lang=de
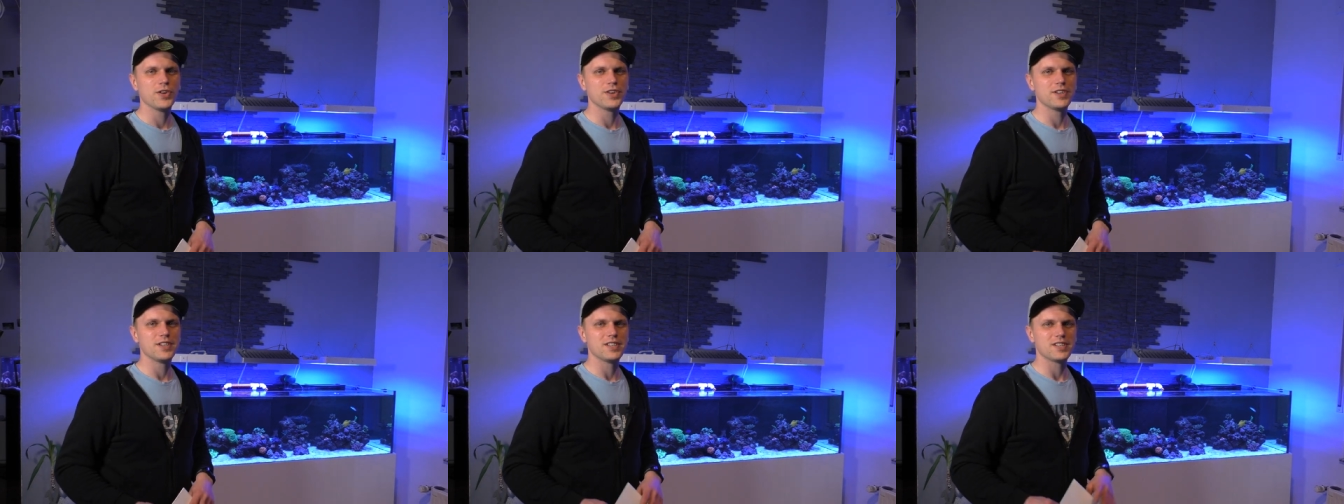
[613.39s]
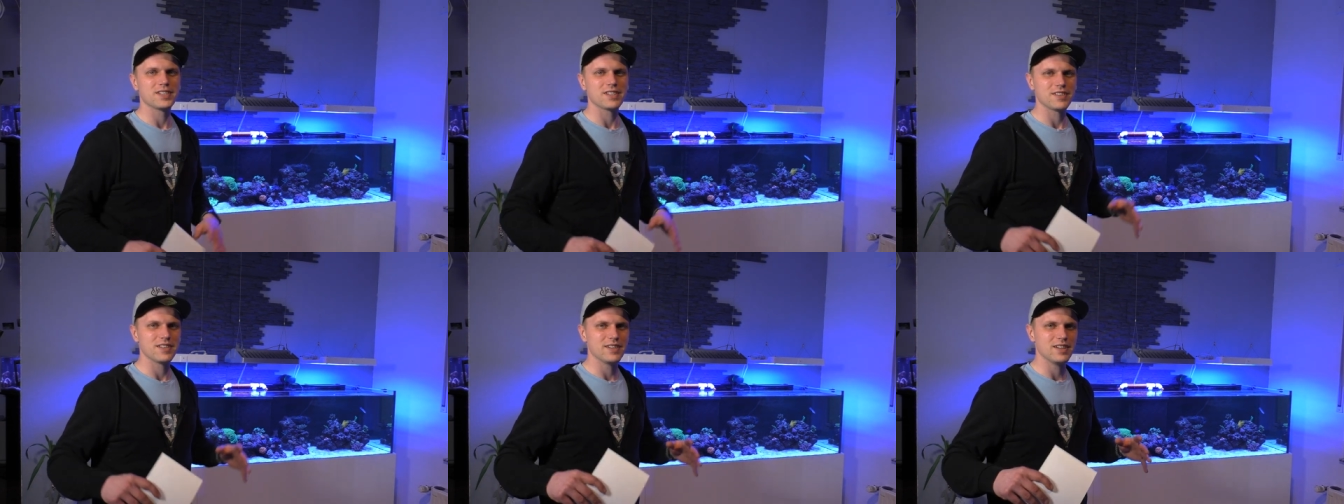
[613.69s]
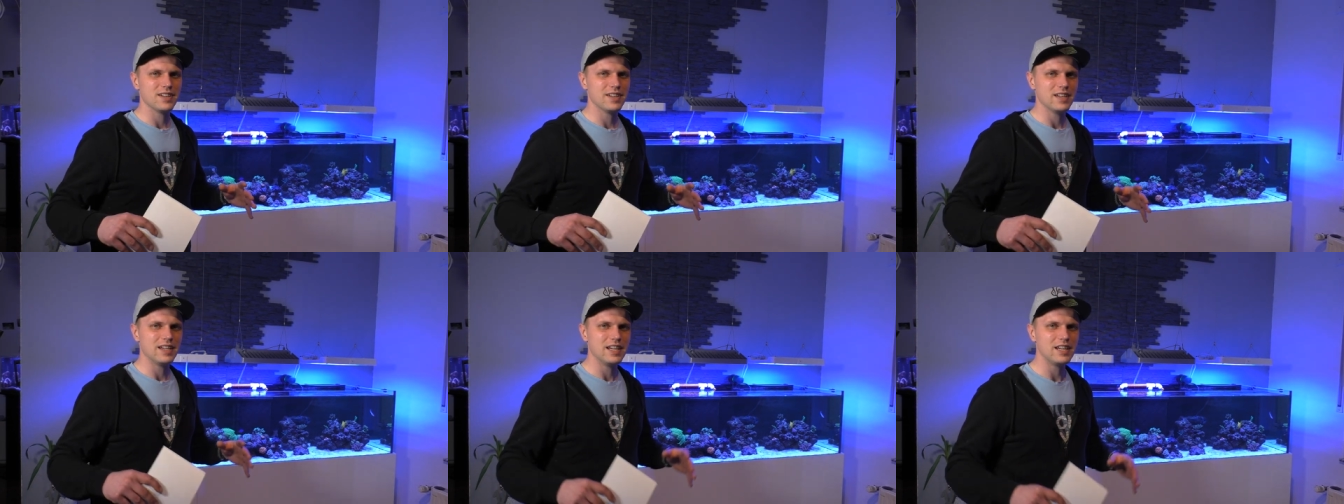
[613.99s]
Und
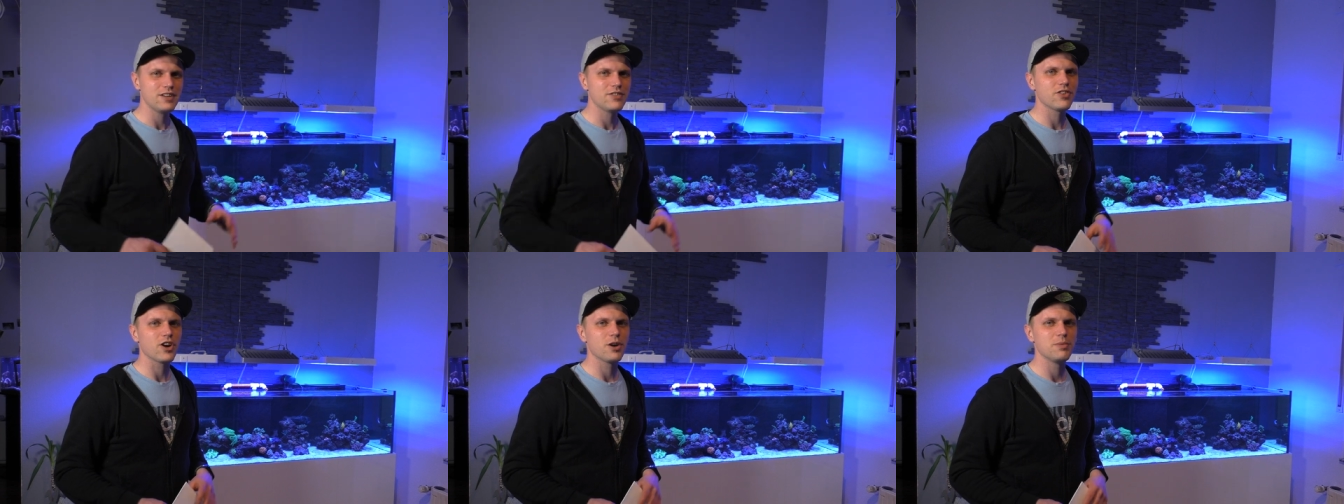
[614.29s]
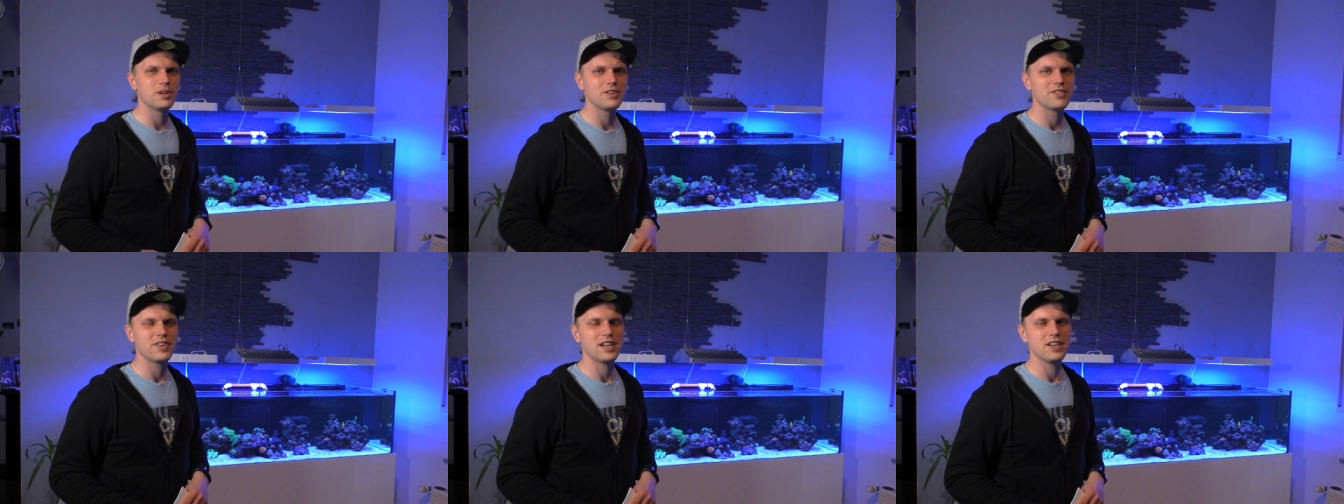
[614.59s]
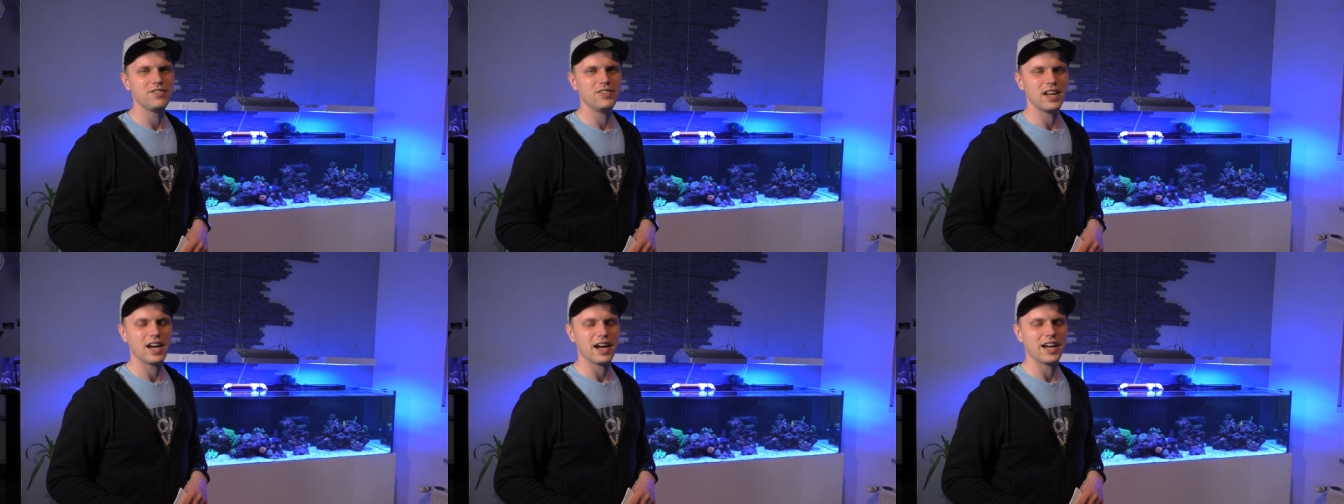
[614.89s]
ich freue mich,
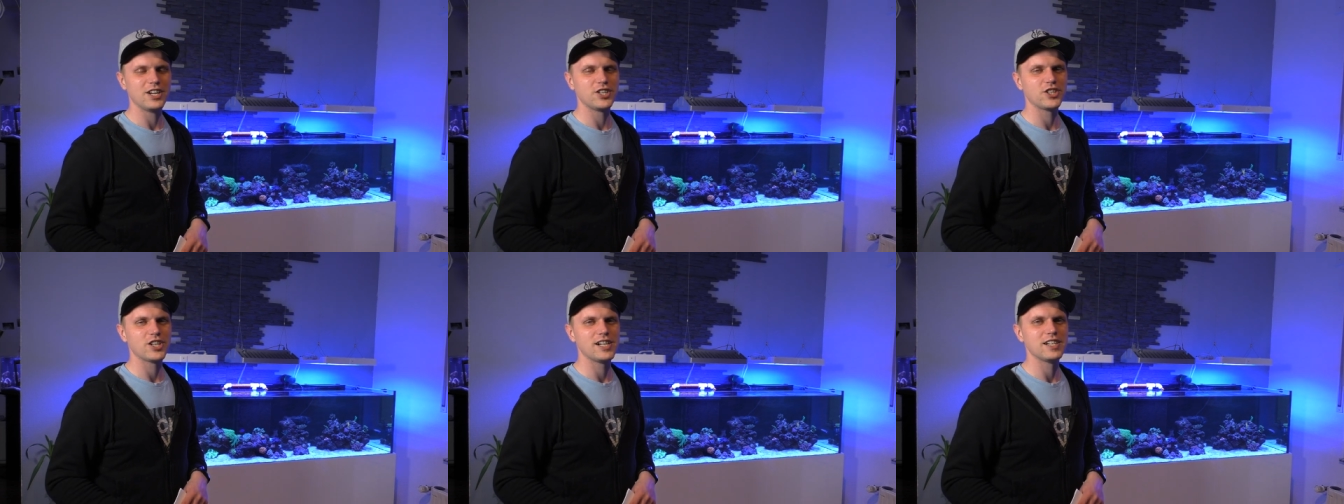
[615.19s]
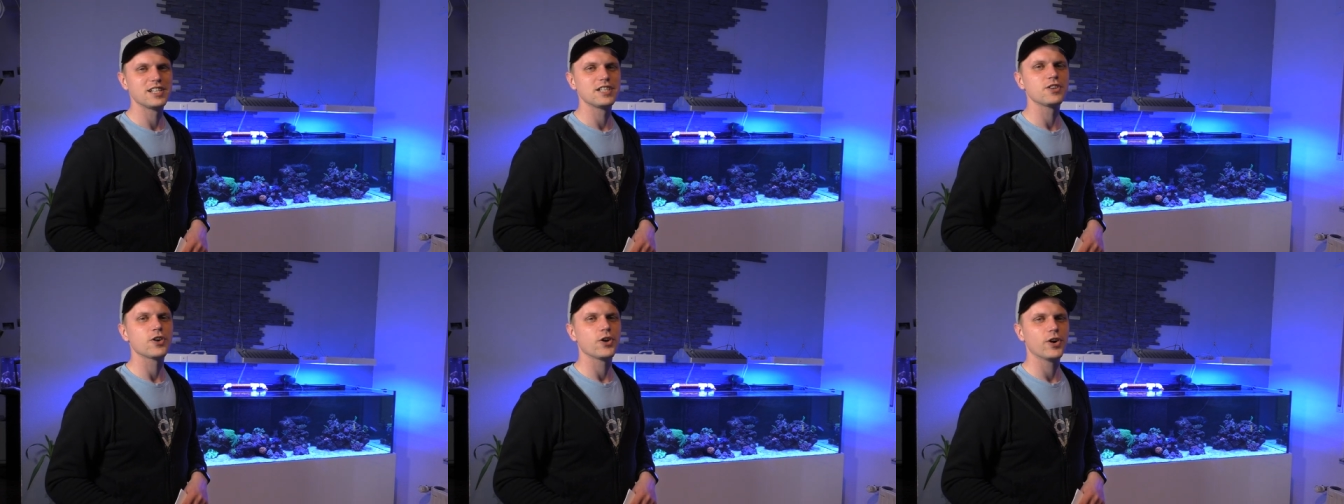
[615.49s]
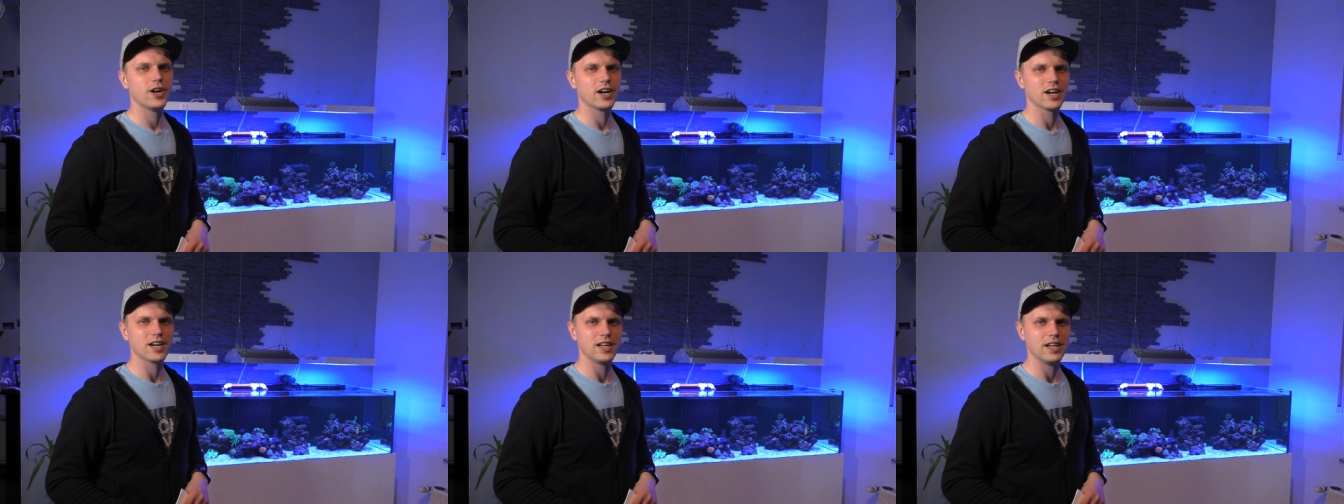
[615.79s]
wenn ihr wieder einschaltet.
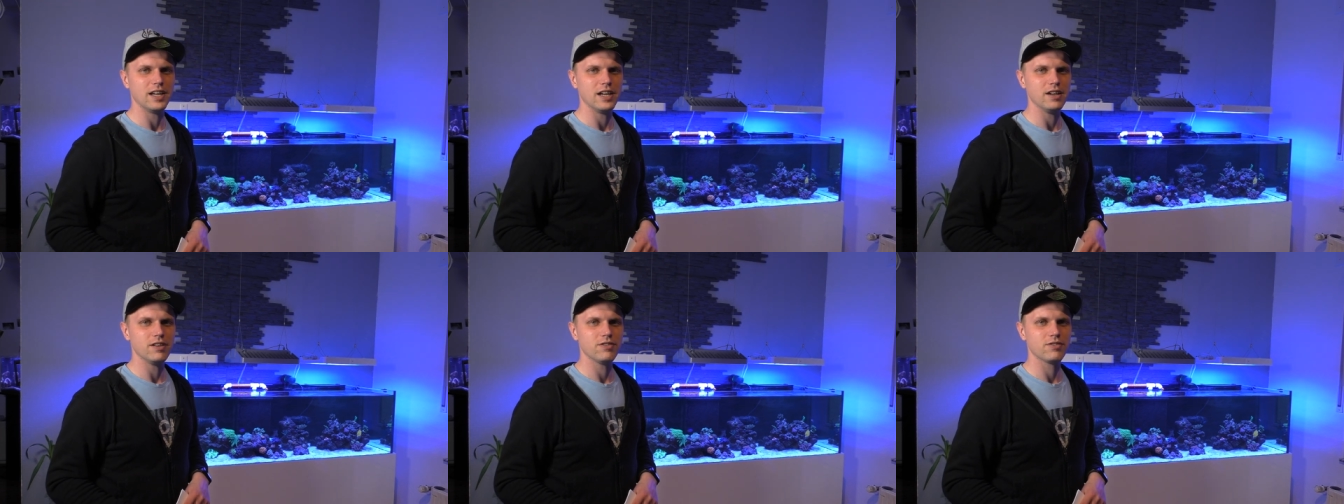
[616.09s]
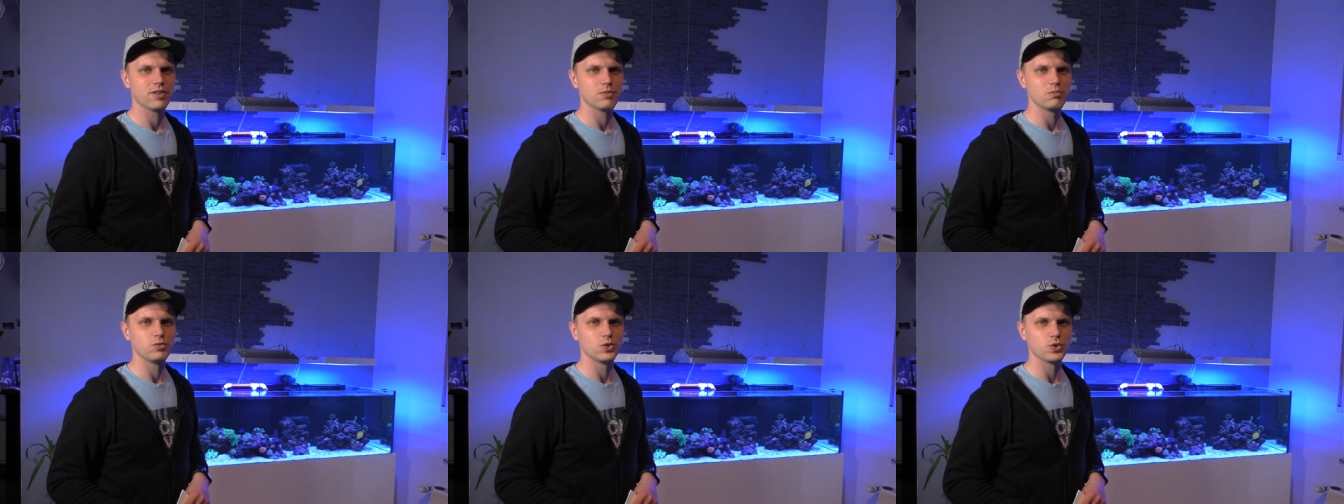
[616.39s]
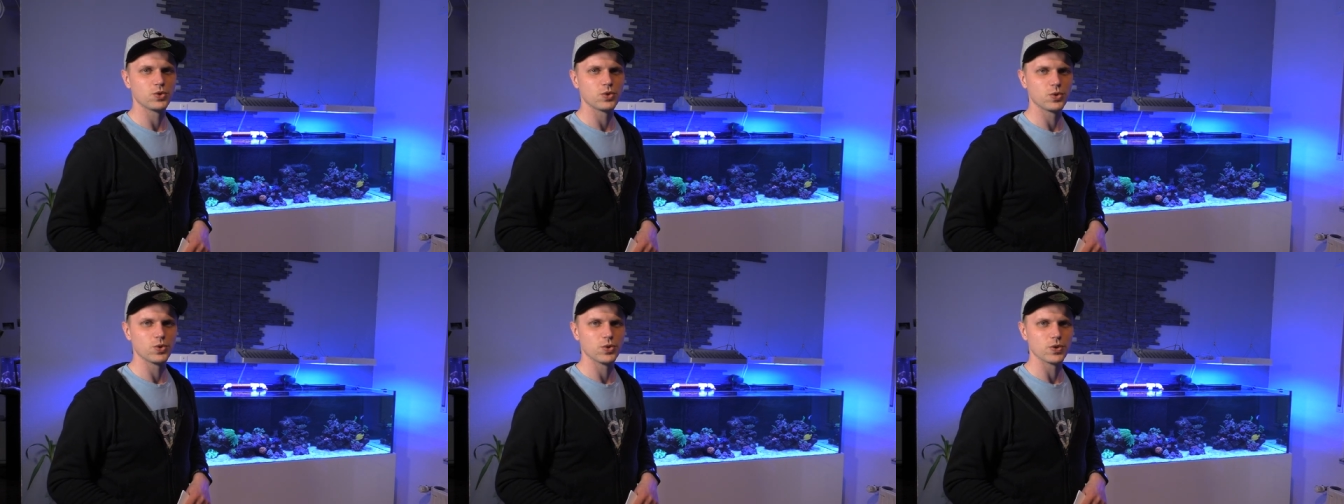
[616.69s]
Euer René von
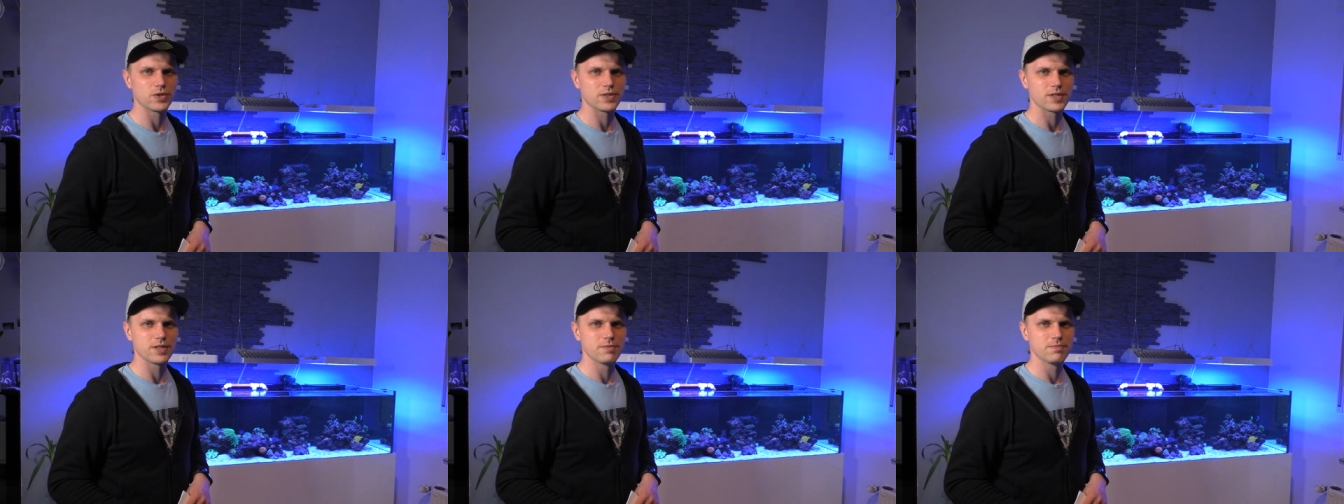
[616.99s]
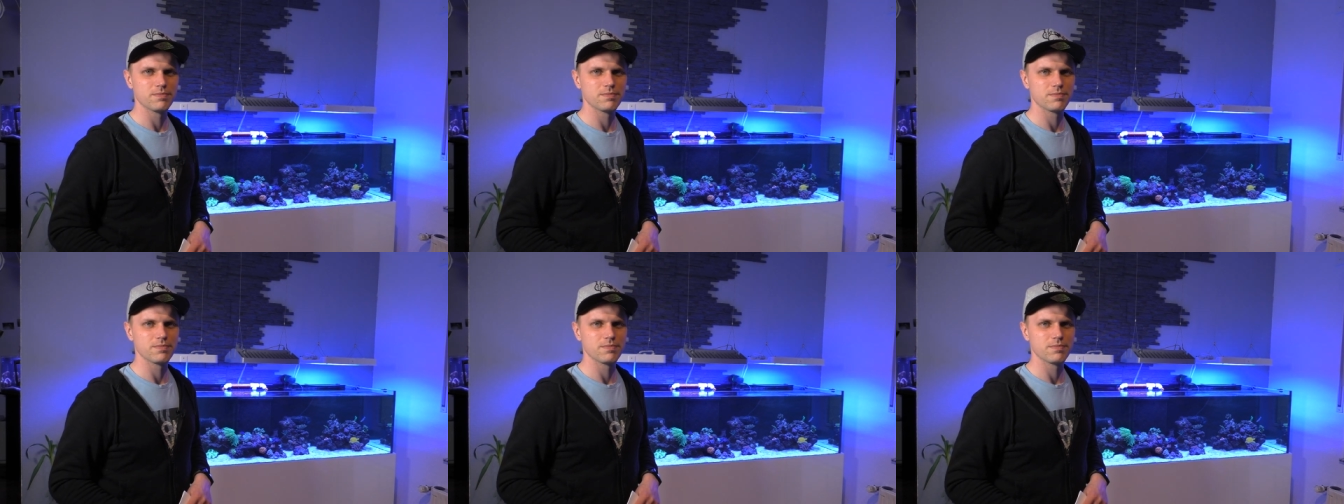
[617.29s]
Blue Truth.